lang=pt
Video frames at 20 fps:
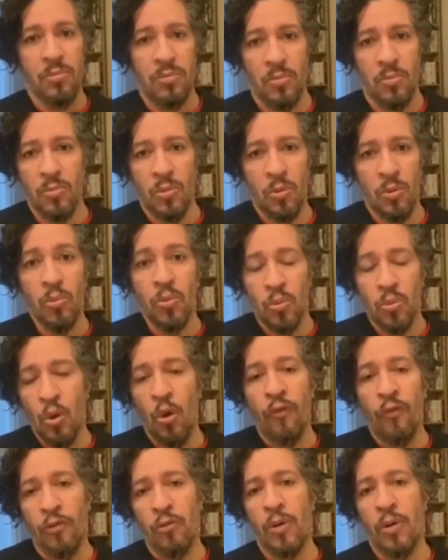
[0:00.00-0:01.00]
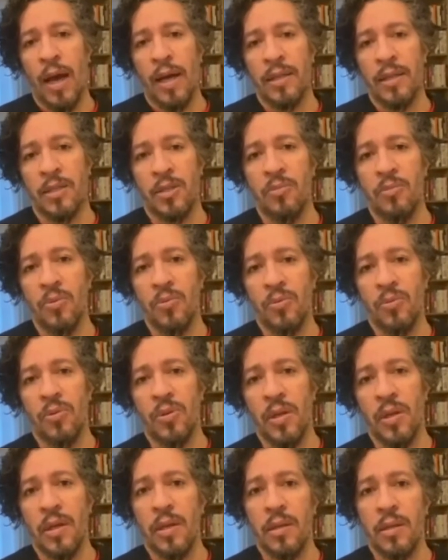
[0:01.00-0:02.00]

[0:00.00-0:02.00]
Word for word: um novo lugar nesse mundo. Né?